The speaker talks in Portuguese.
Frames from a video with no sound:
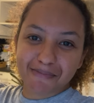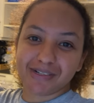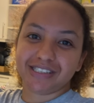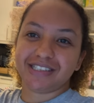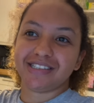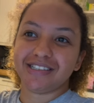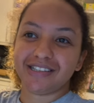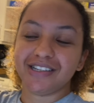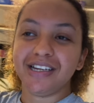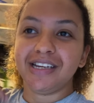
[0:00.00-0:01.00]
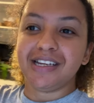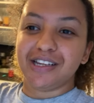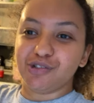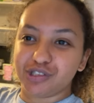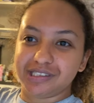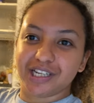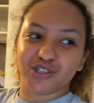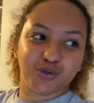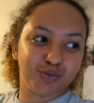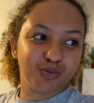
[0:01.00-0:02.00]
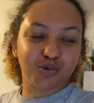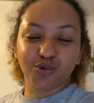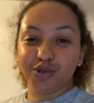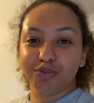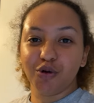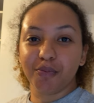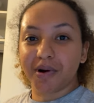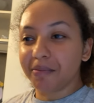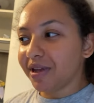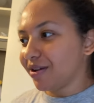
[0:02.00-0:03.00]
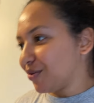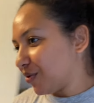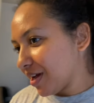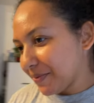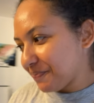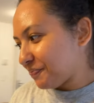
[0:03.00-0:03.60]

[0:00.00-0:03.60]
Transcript: Mas uh, eles desejam tudo de bom para mim, não é?